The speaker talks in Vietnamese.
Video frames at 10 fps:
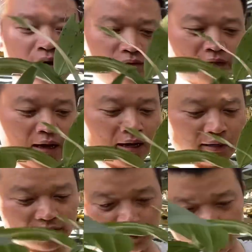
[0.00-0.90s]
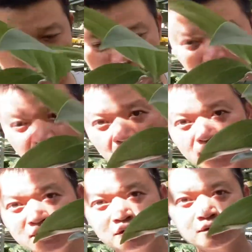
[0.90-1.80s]
Và cái chậu này thì khá là
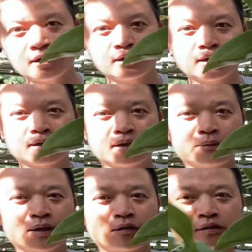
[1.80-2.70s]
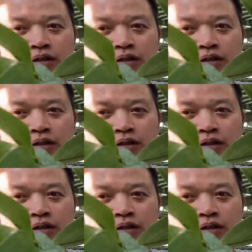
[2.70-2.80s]
nhiều thân này Đặc biệt có những